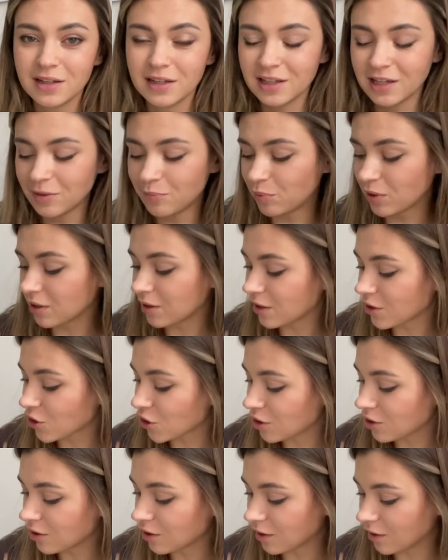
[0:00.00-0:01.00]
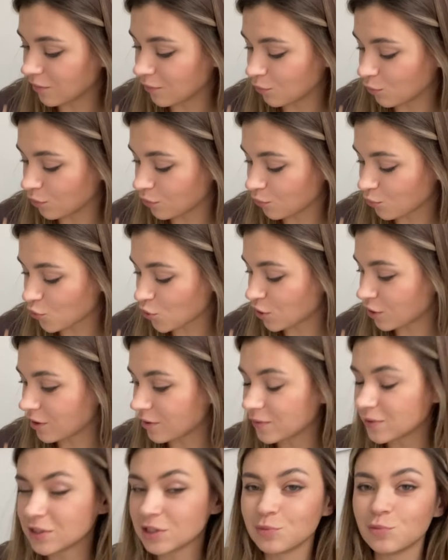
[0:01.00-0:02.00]
я приложила его уже ко
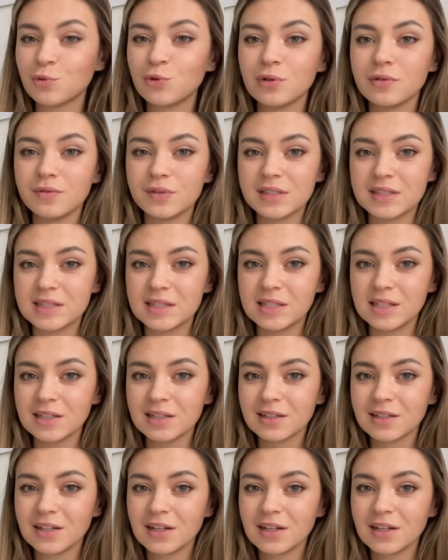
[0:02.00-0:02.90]
всему и везде,